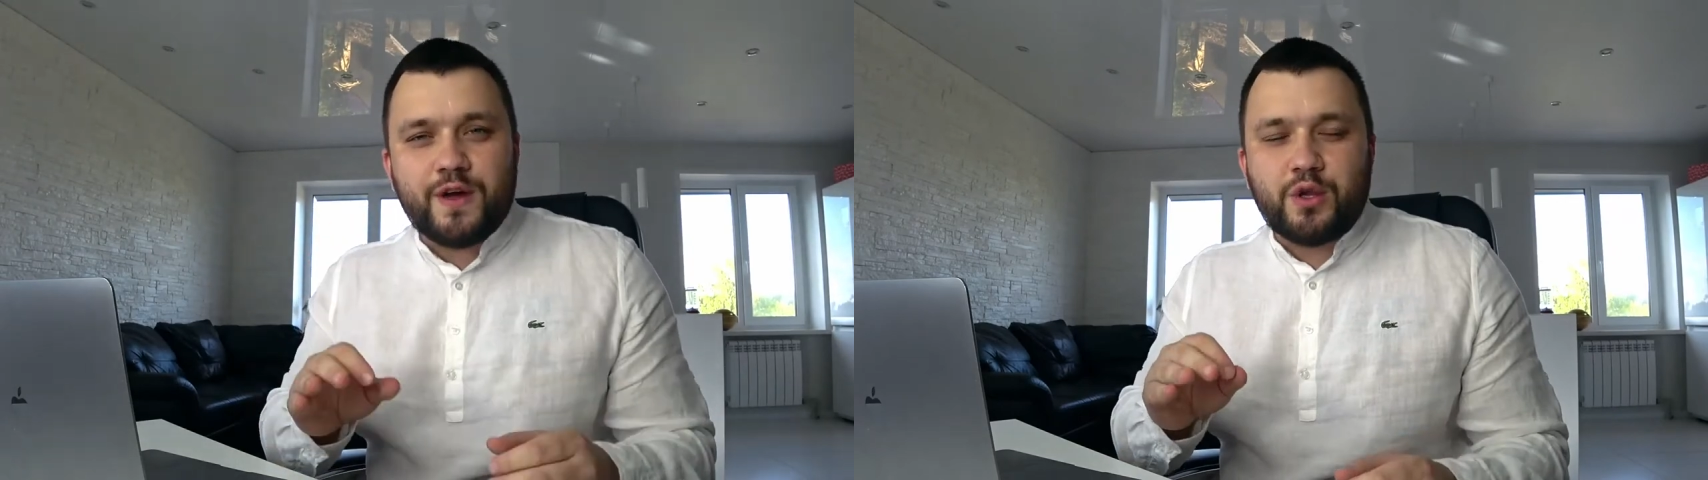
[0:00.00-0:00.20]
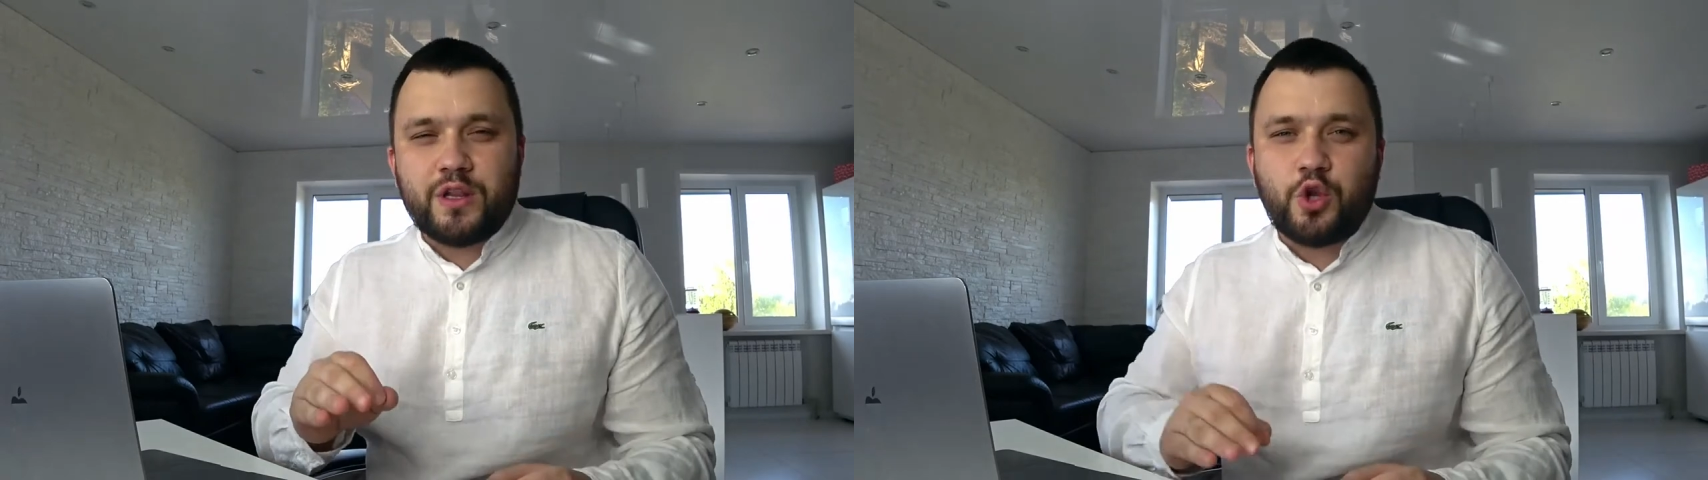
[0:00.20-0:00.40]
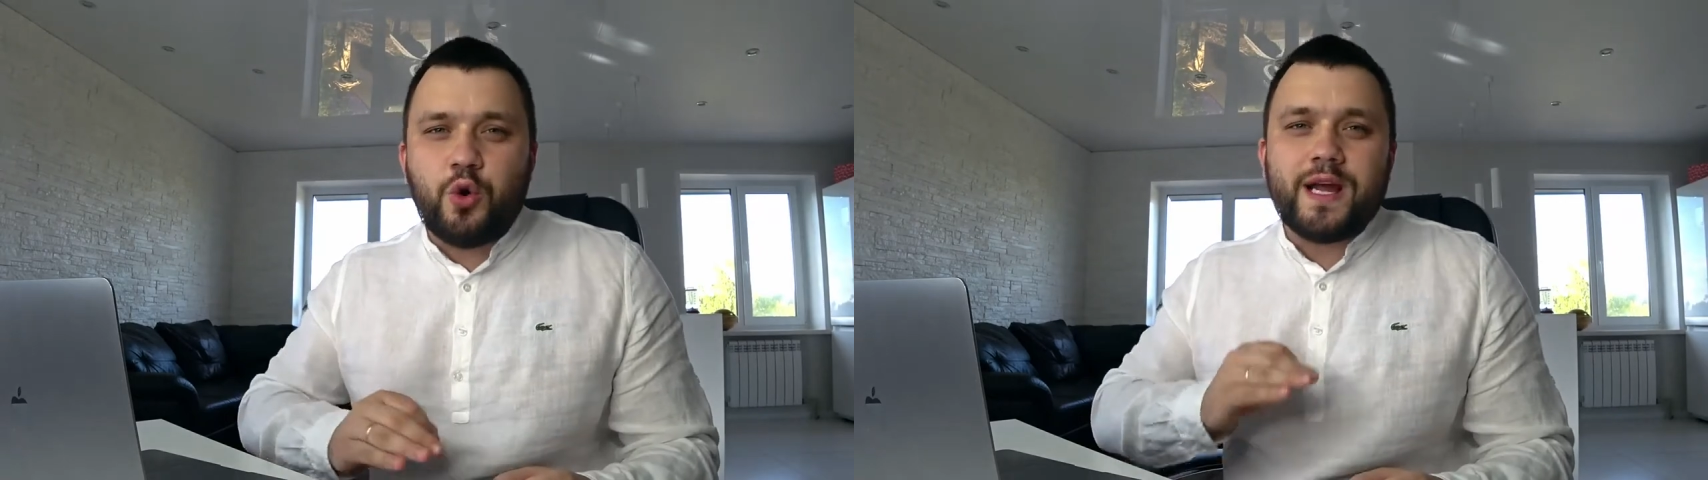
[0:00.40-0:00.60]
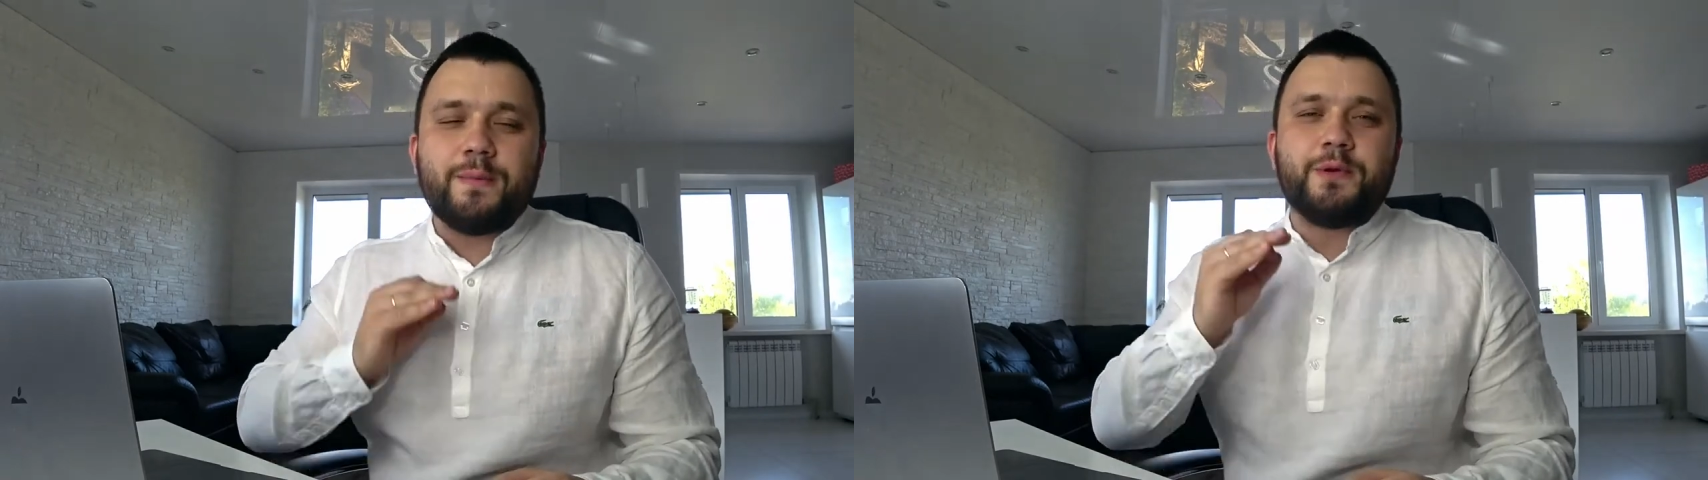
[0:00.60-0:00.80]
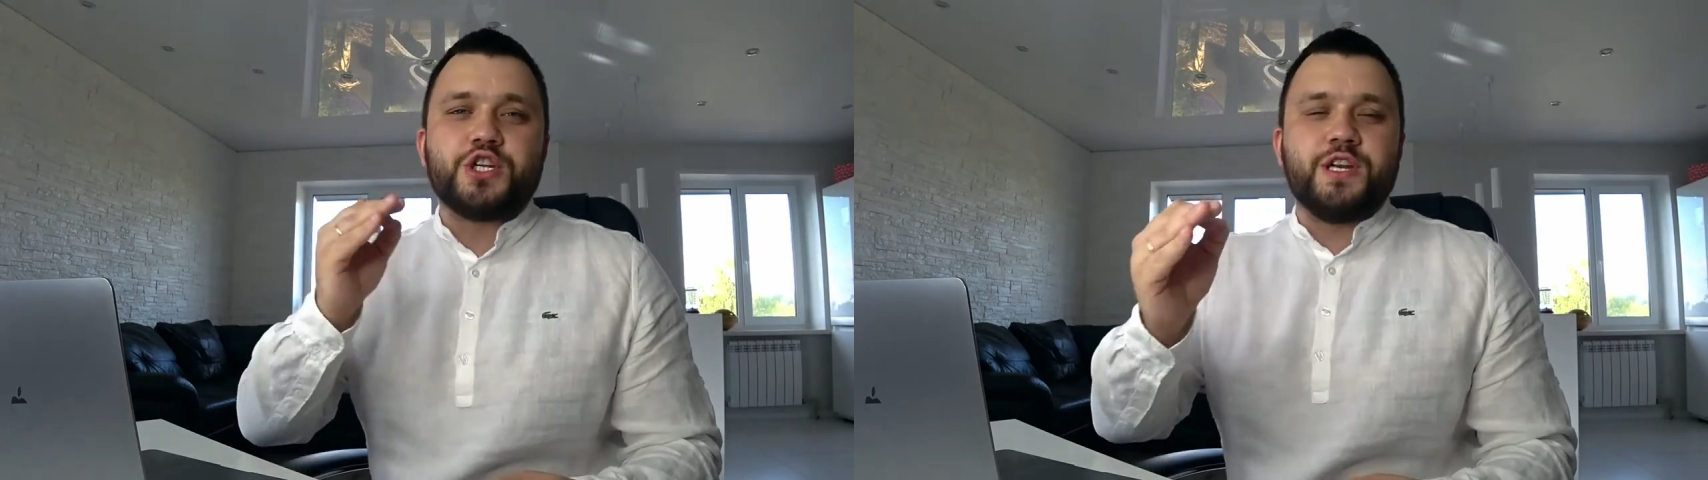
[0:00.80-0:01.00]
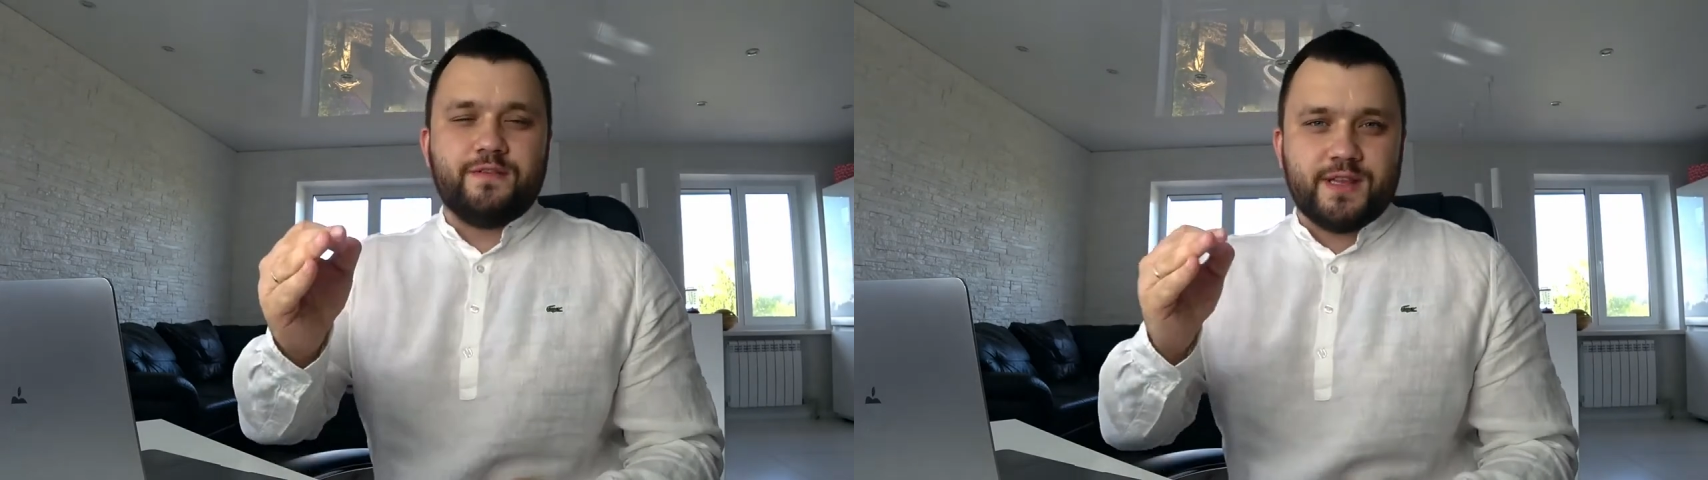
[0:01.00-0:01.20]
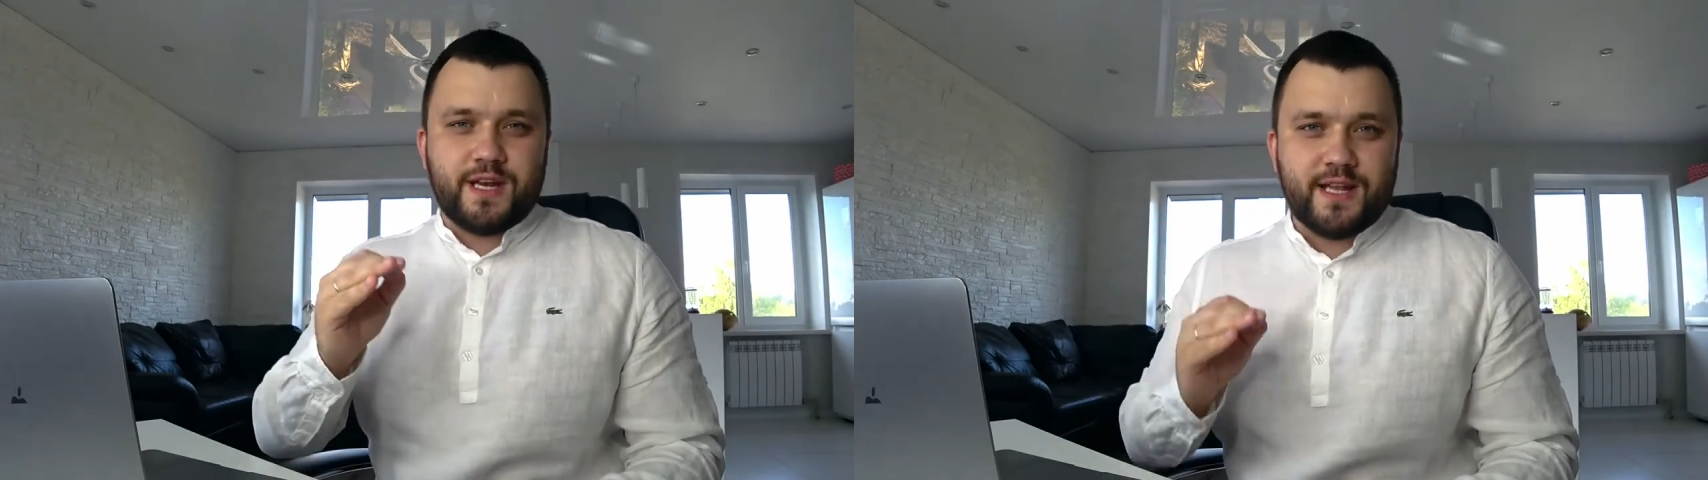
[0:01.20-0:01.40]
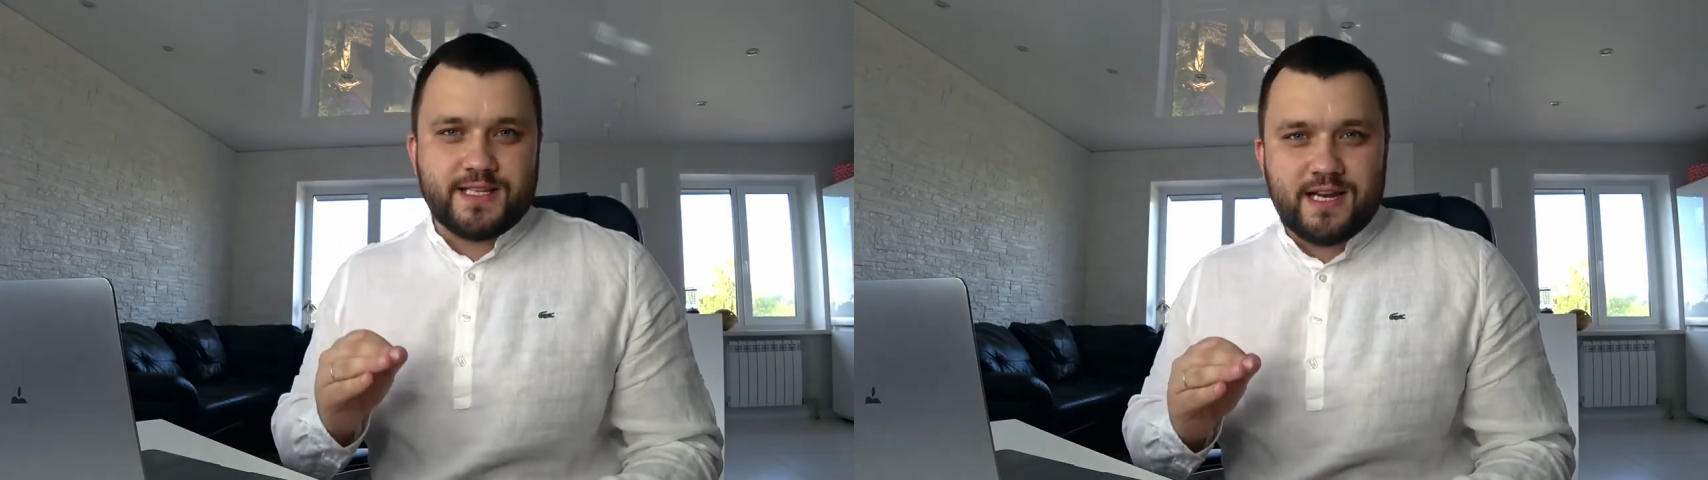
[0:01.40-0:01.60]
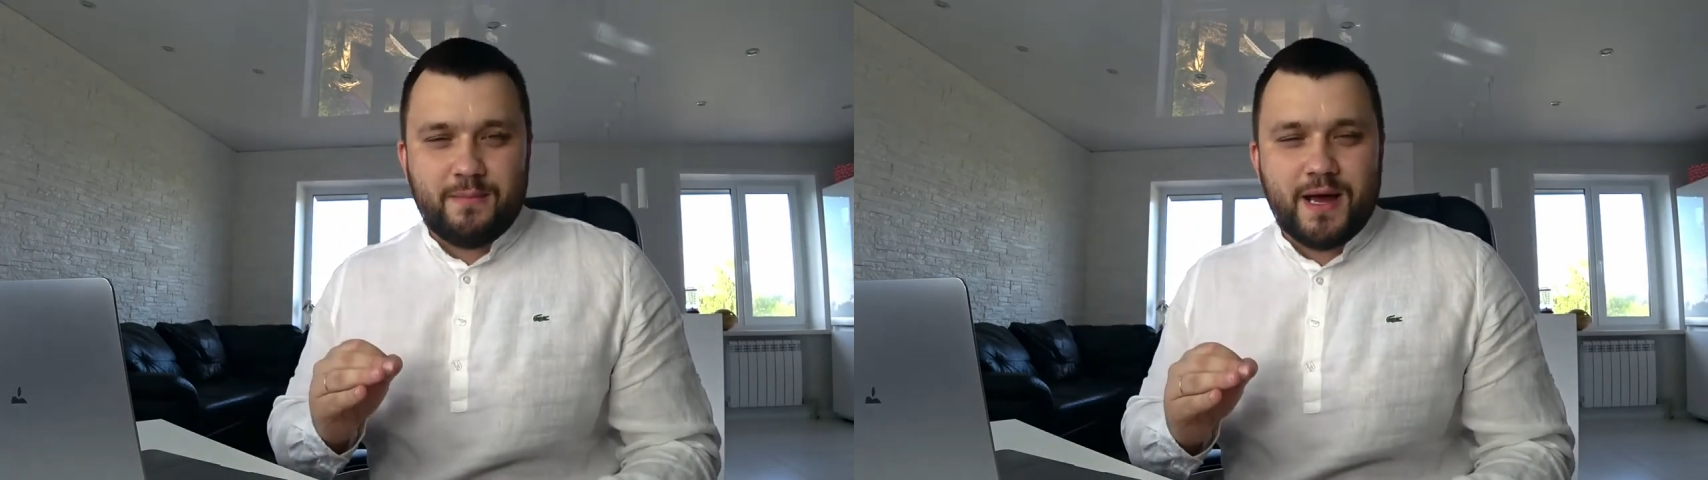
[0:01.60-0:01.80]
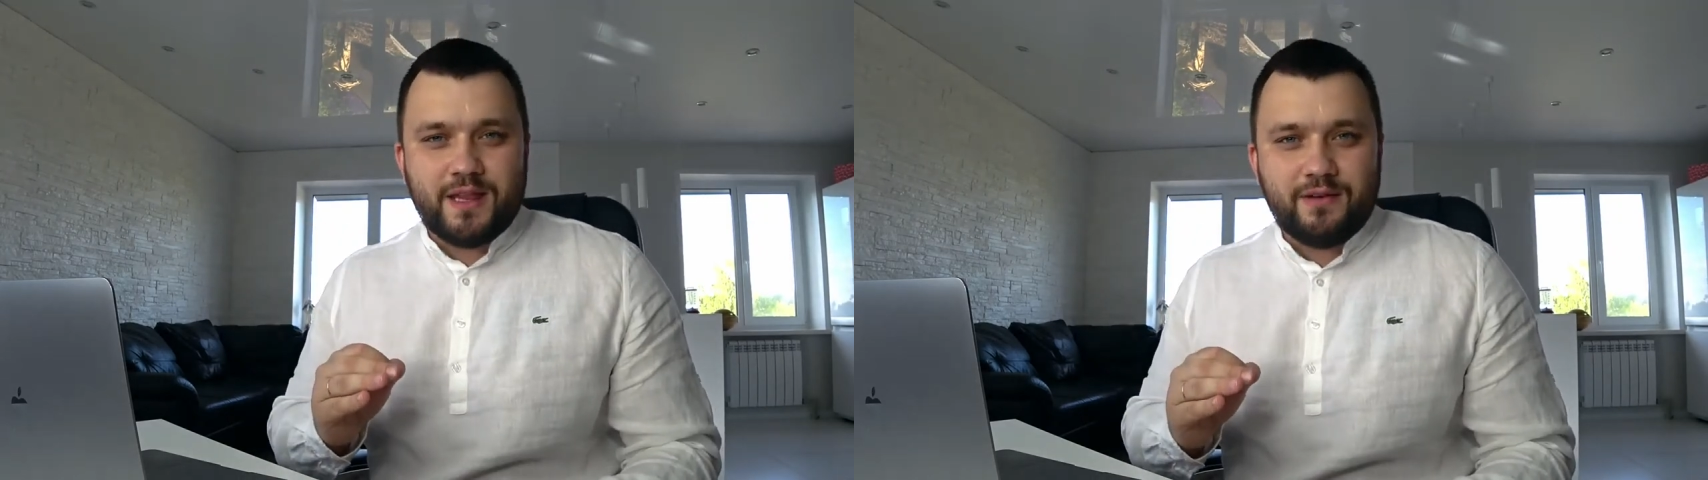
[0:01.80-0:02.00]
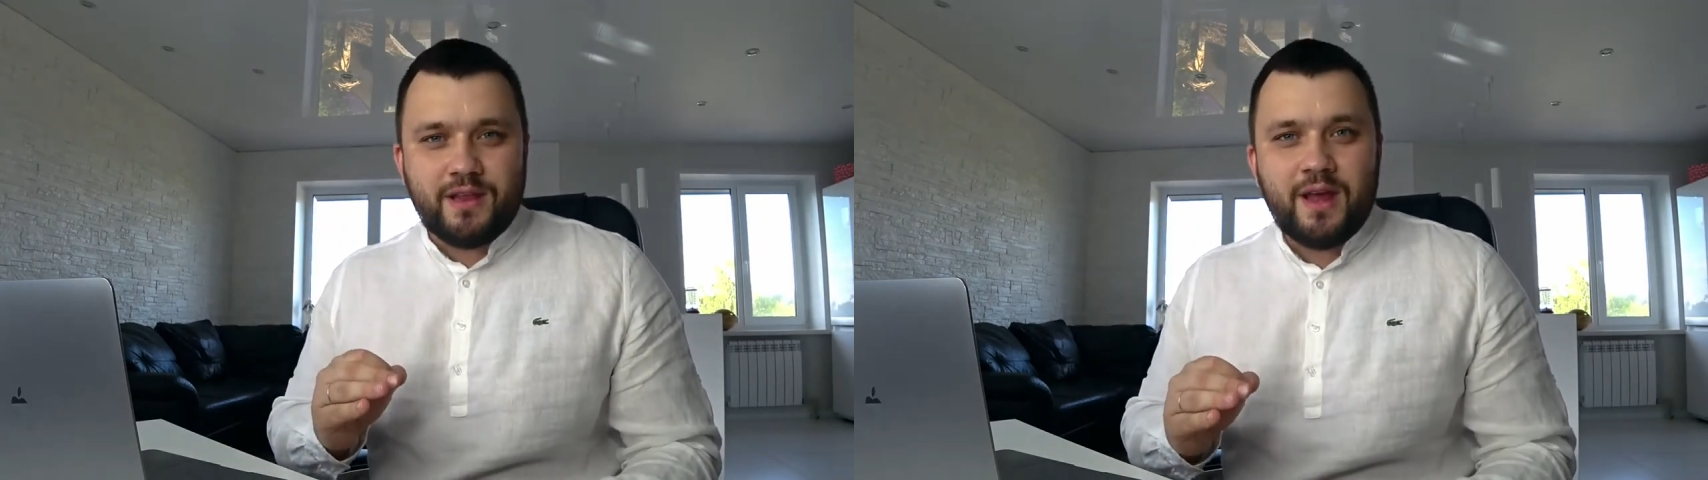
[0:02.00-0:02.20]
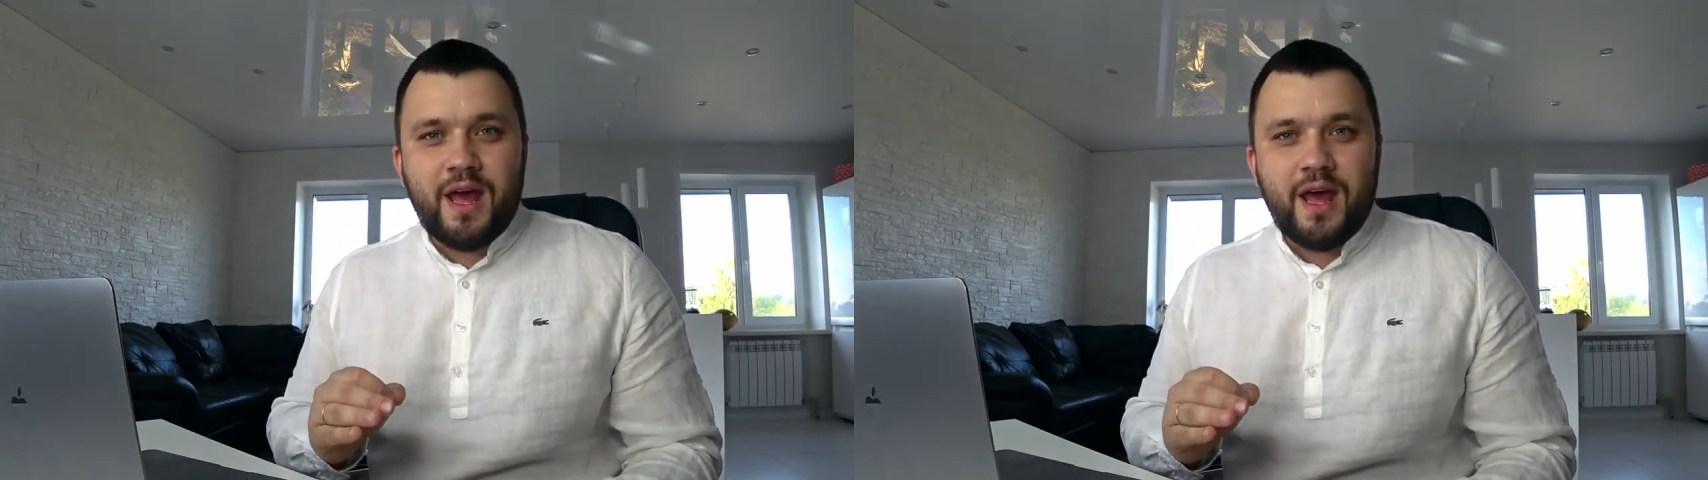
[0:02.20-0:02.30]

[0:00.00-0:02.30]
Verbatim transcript: которые только пришли в интернет зарабатывать.